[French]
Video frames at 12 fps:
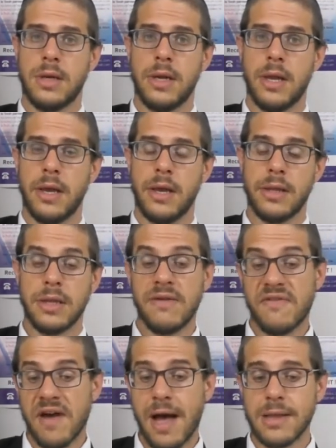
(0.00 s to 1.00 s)
Les
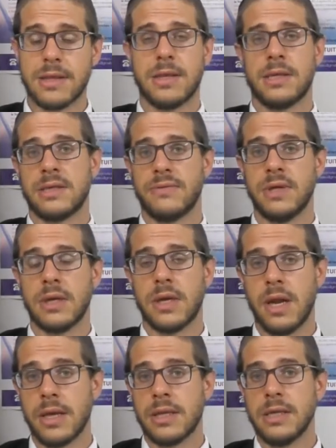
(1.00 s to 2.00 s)
nifrat, ça veut dire
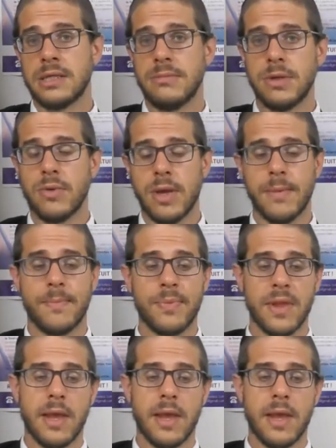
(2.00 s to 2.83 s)
qu'elle a été diminuée.